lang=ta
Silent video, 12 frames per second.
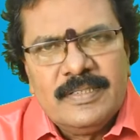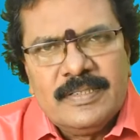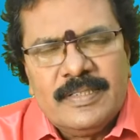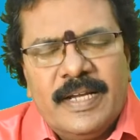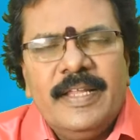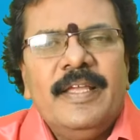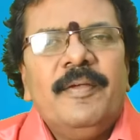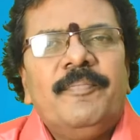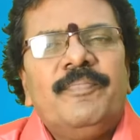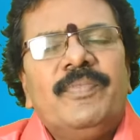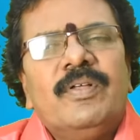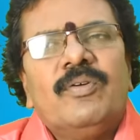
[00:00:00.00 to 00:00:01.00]
சனி
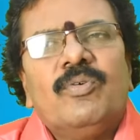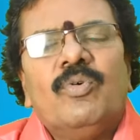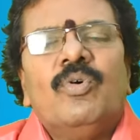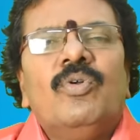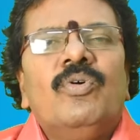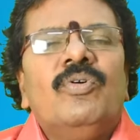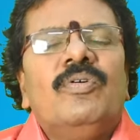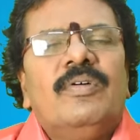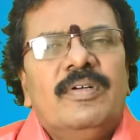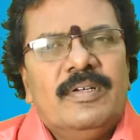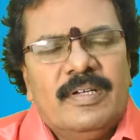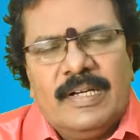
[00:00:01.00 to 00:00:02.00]
குரு
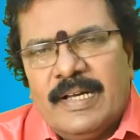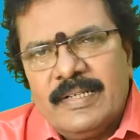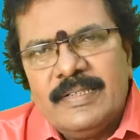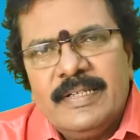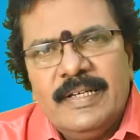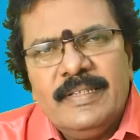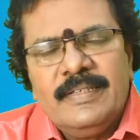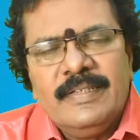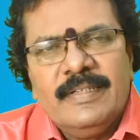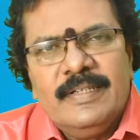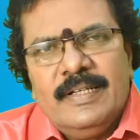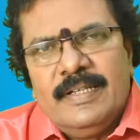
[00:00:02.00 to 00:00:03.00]
ராகு கேது
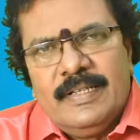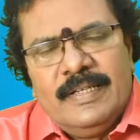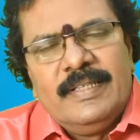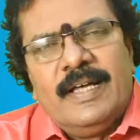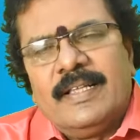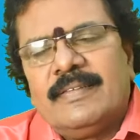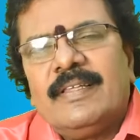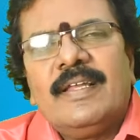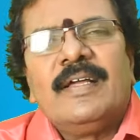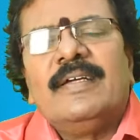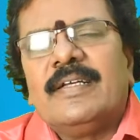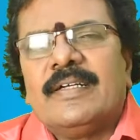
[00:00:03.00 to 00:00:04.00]
இந்த
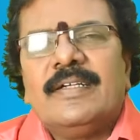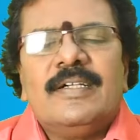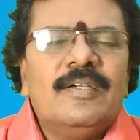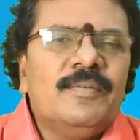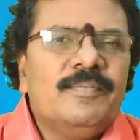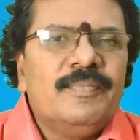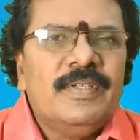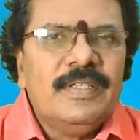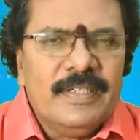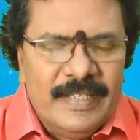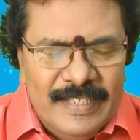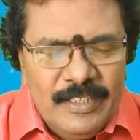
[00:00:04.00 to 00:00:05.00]
அத்தனை கிரகங்களும்
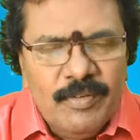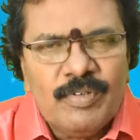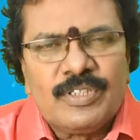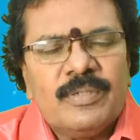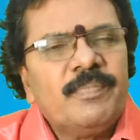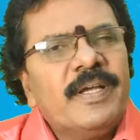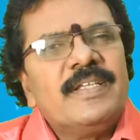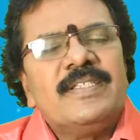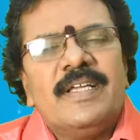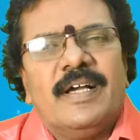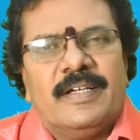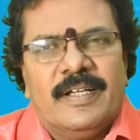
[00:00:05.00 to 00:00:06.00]
இந்த வருஷம்
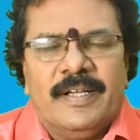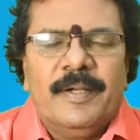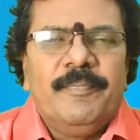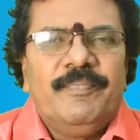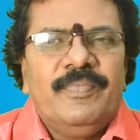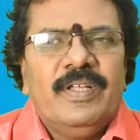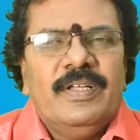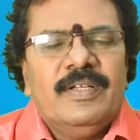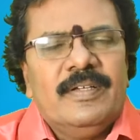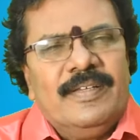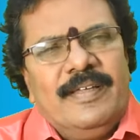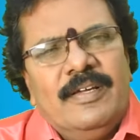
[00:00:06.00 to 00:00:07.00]
பயிற்சி ஆகிறாங்க
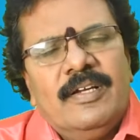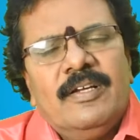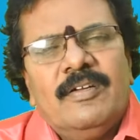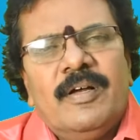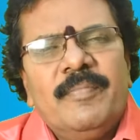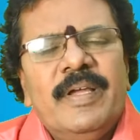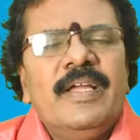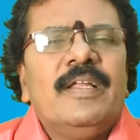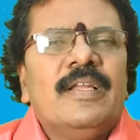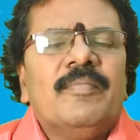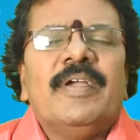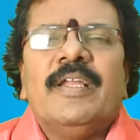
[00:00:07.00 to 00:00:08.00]
இது எல்லாமே
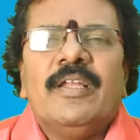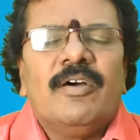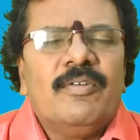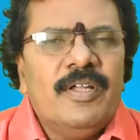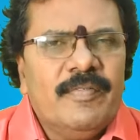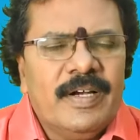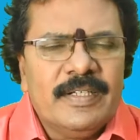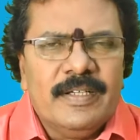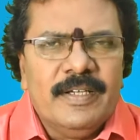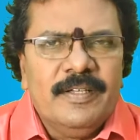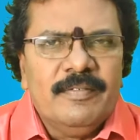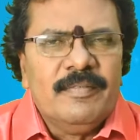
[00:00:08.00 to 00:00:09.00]
நம்ம எல்லாருடைய
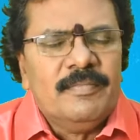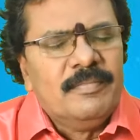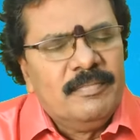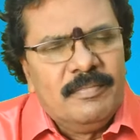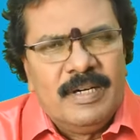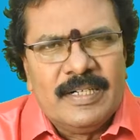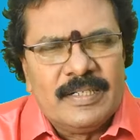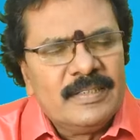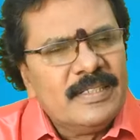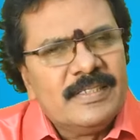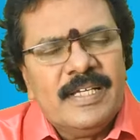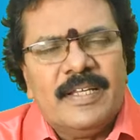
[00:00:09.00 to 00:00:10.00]
வாழ்க்கையிலையும்
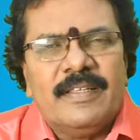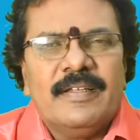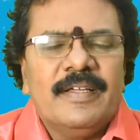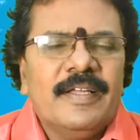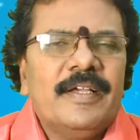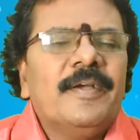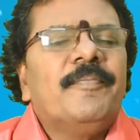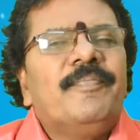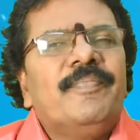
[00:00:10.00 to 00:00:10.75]
மாற்றத்தை செய்கிறதுக்கு இருக்கு